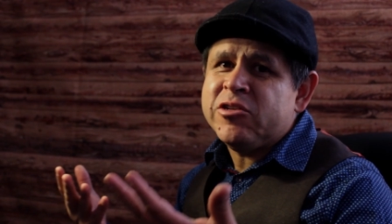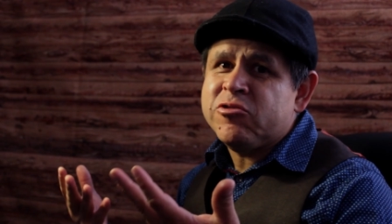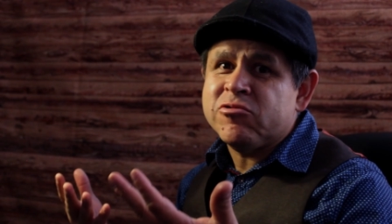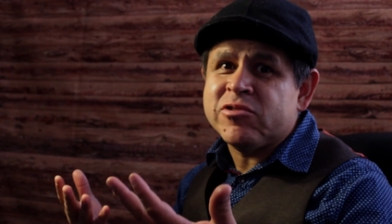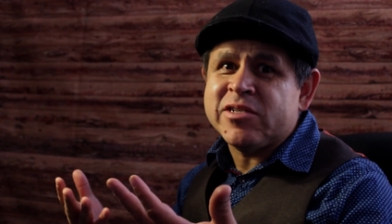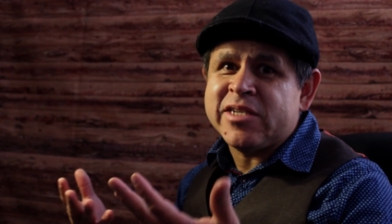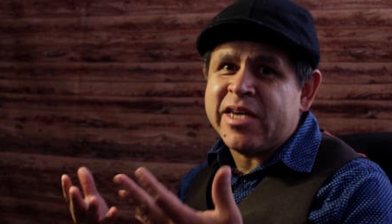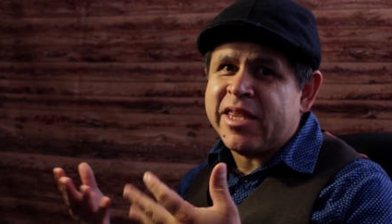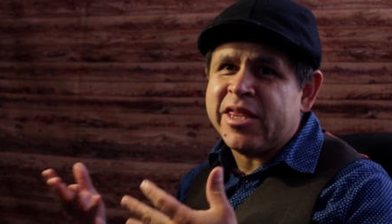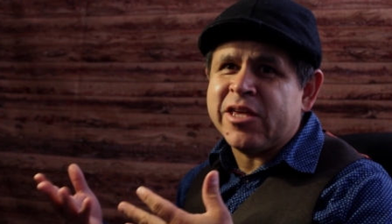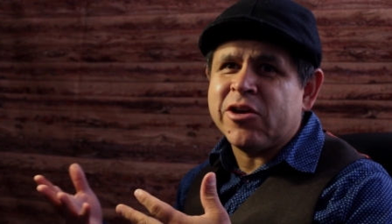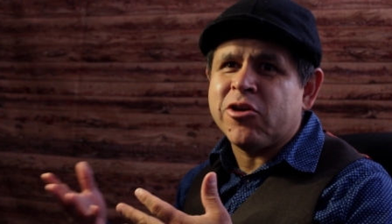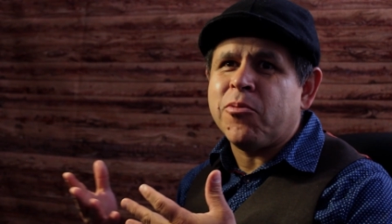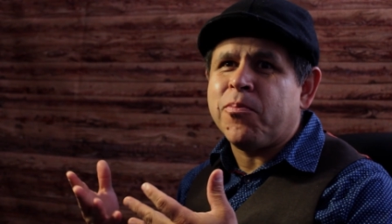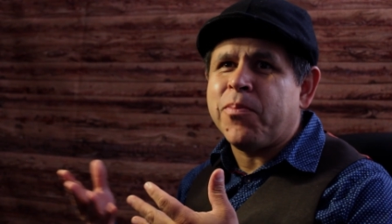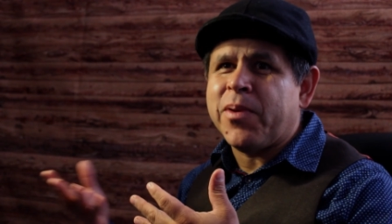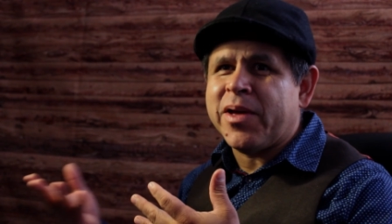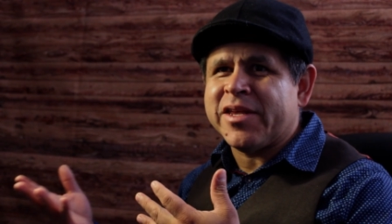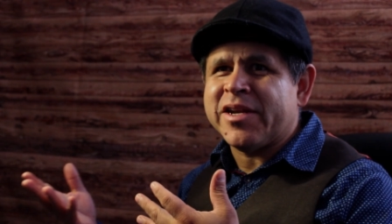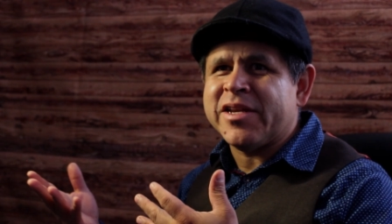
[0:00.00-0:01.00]
su
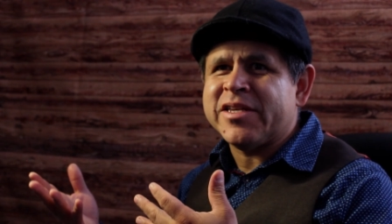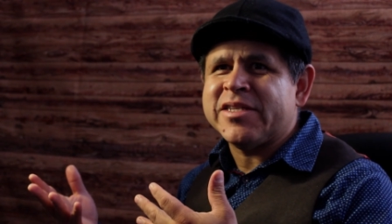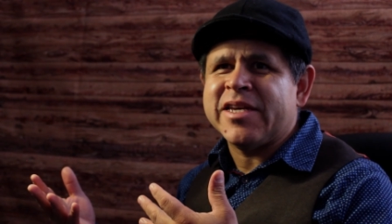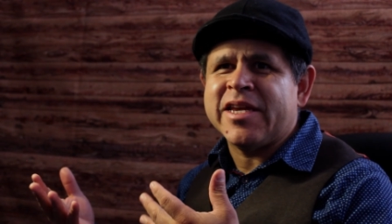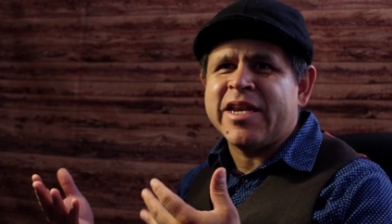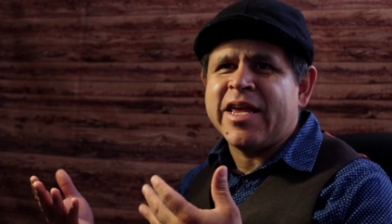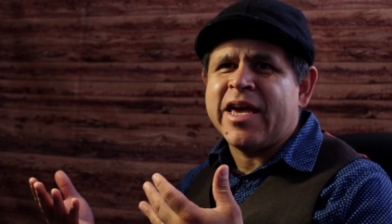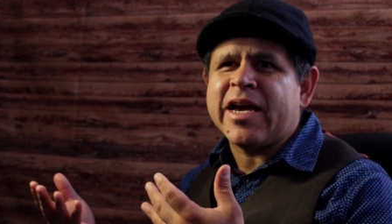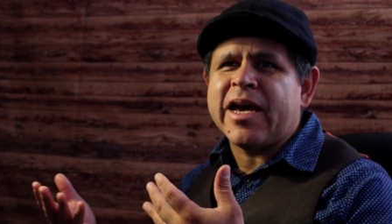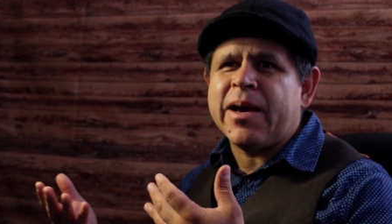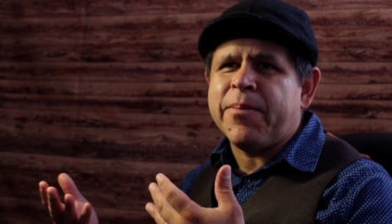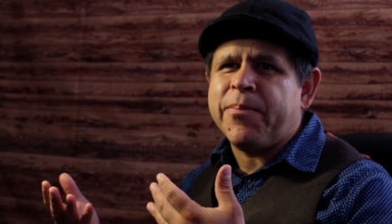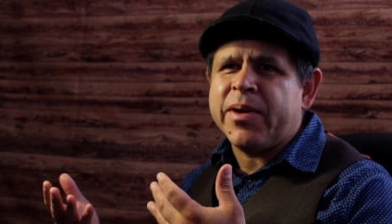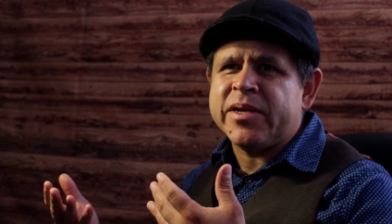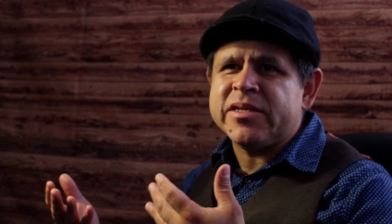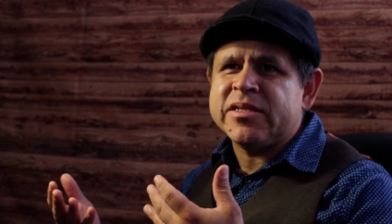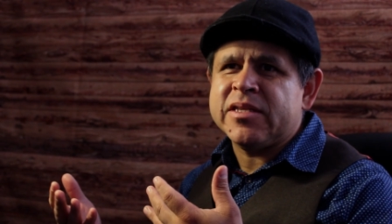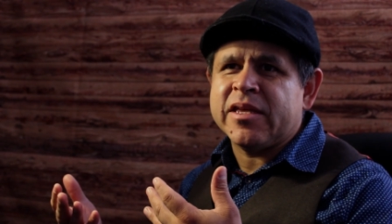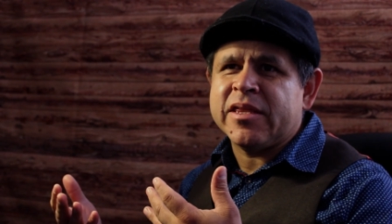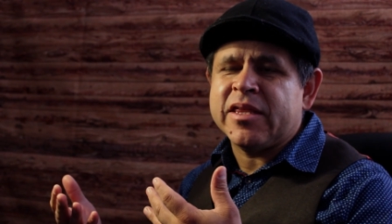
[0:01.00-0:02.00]
sádico padre sería
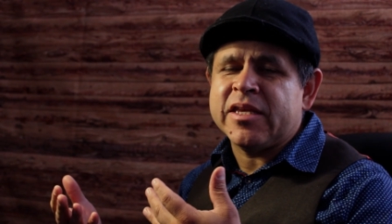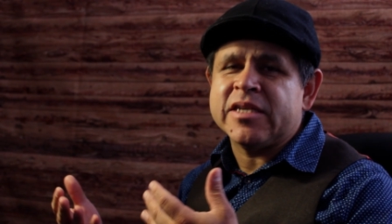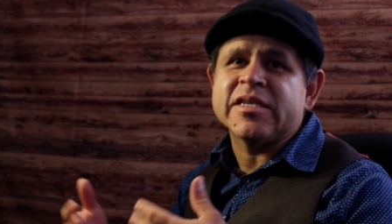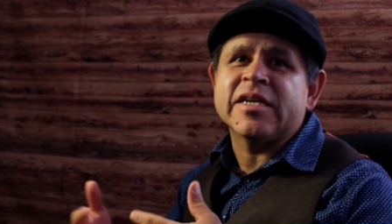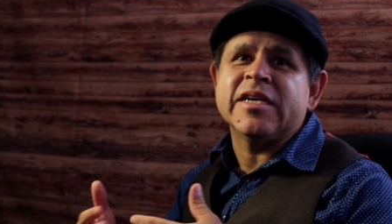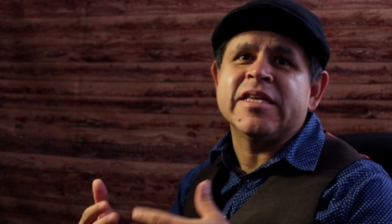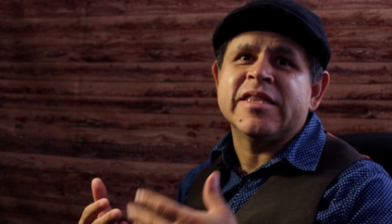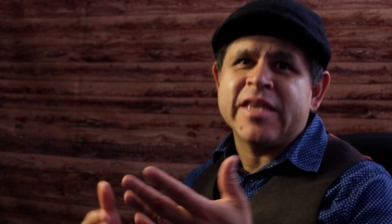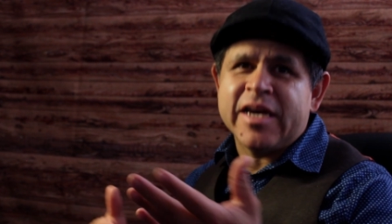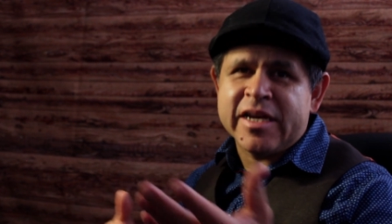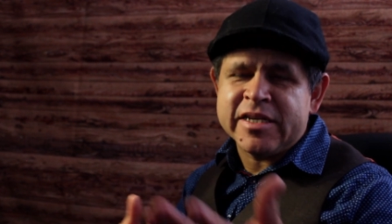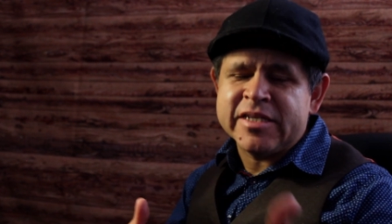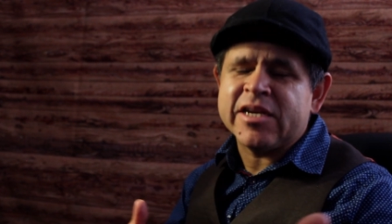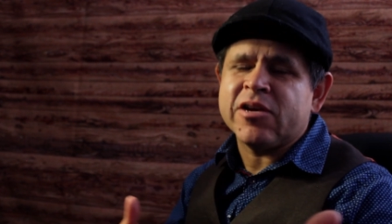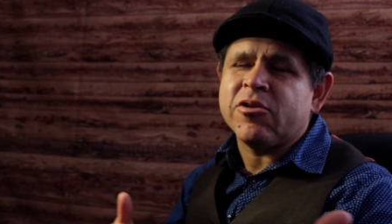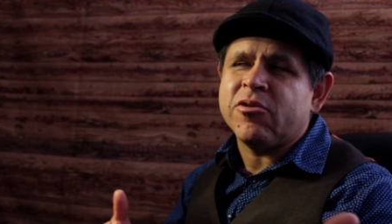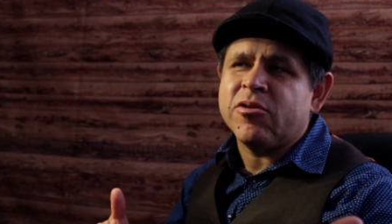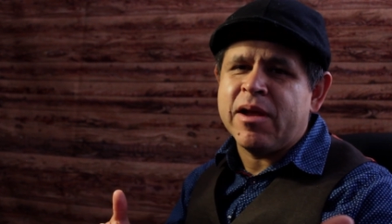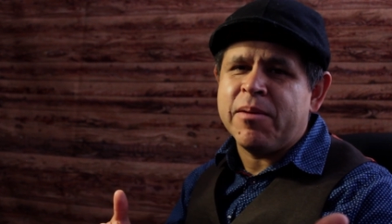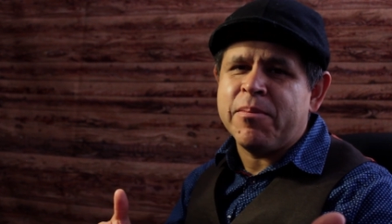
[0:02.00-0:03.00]
capaz de desquitarse
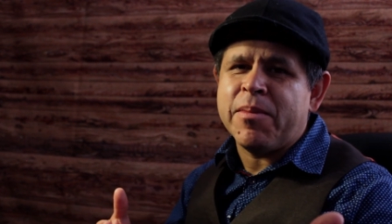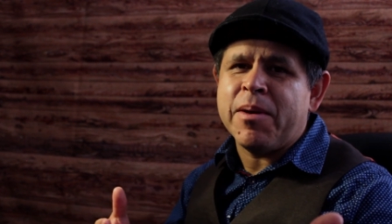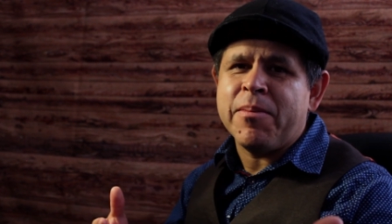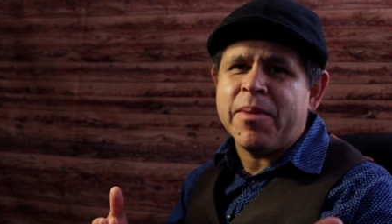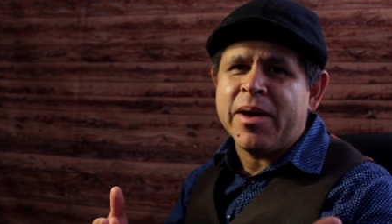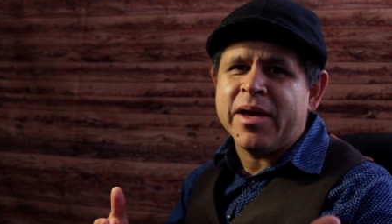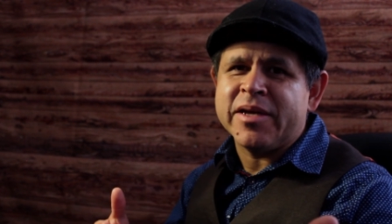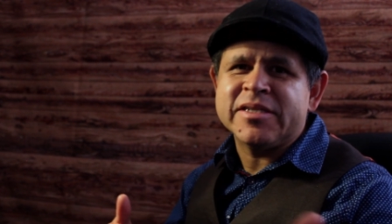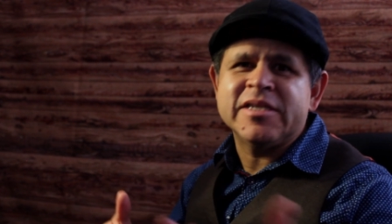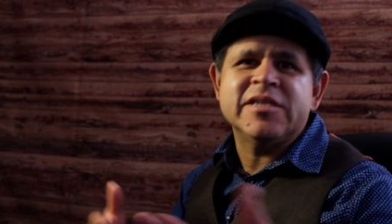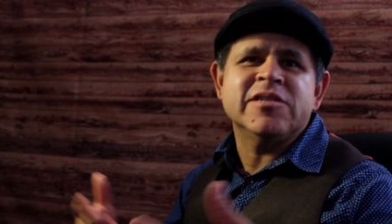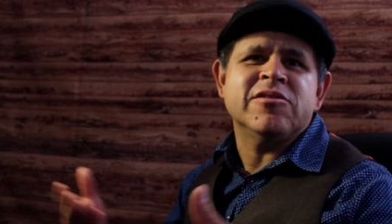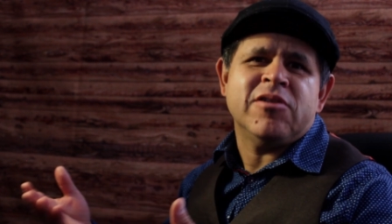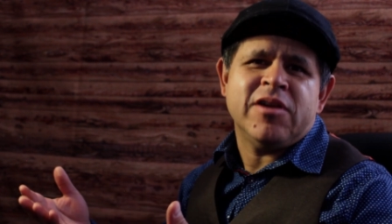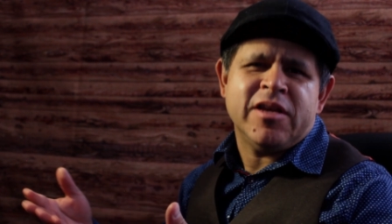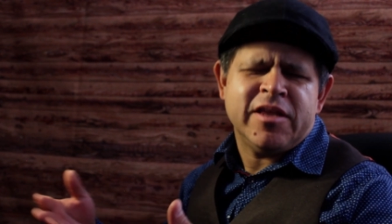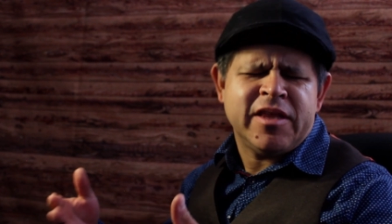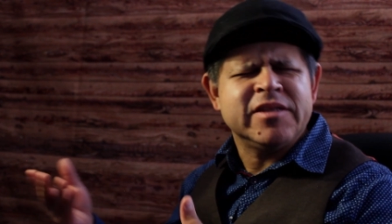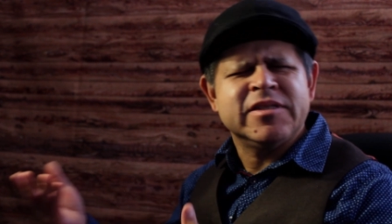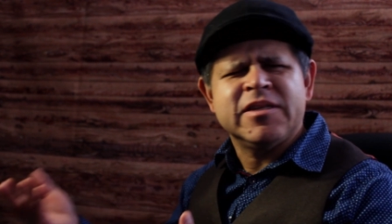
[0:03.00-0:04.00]
con la mamá si
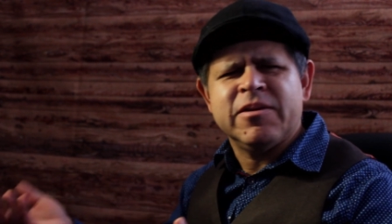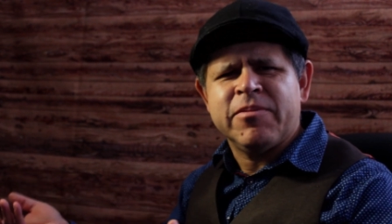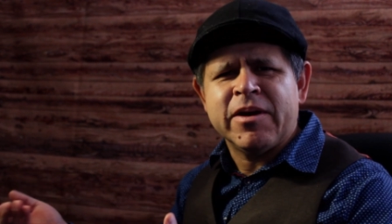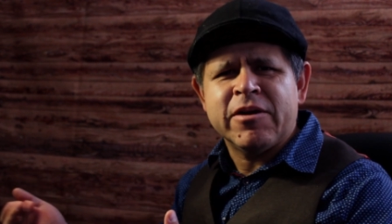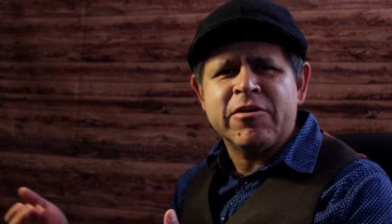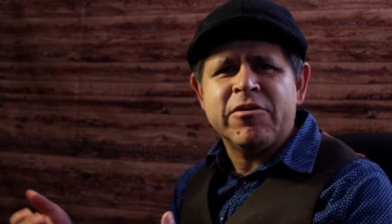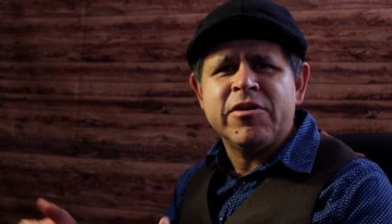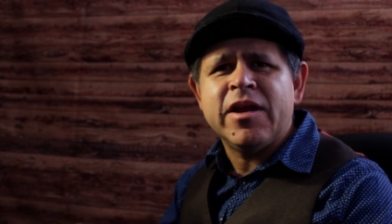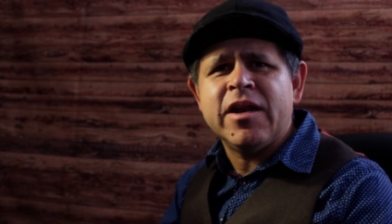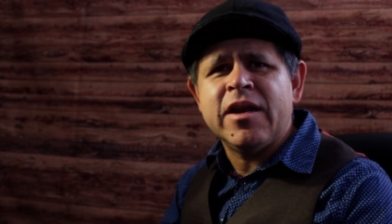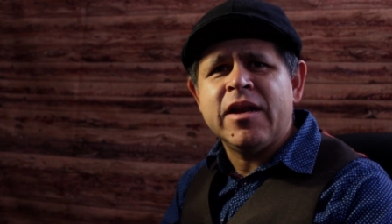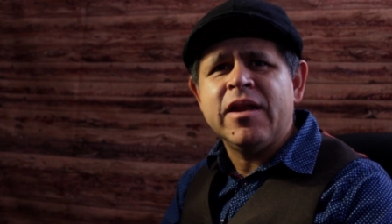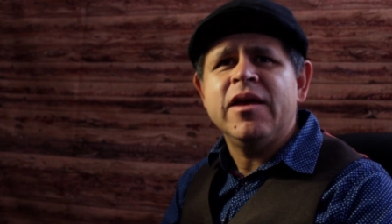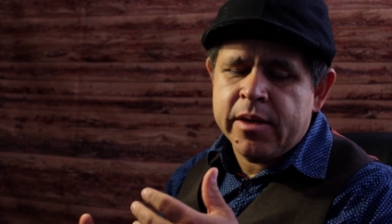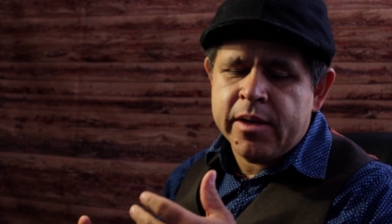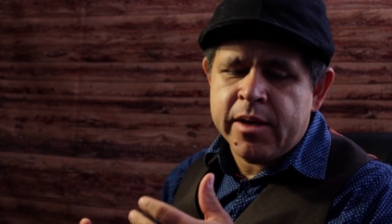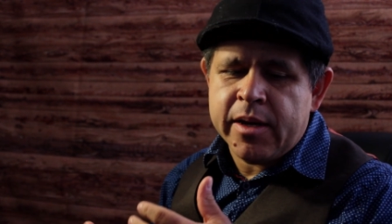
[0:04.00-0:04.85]
Soledad se va con él.